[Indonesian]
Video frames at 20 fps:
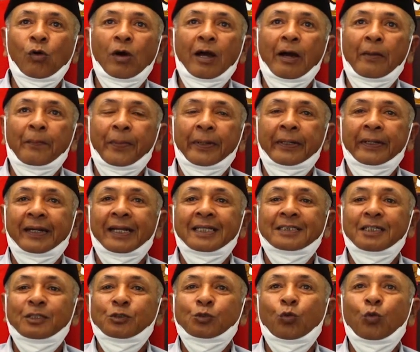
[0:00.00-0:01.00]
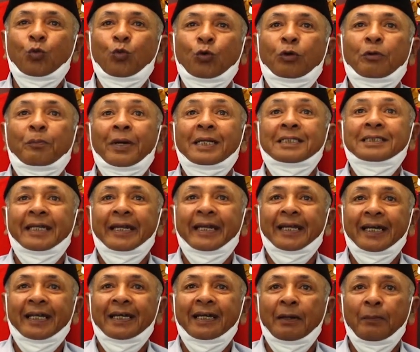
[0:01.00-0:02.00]
ungkapan rasa syukur
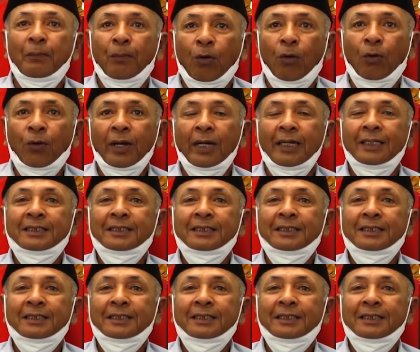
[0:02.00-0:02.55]
masyarakat Lebong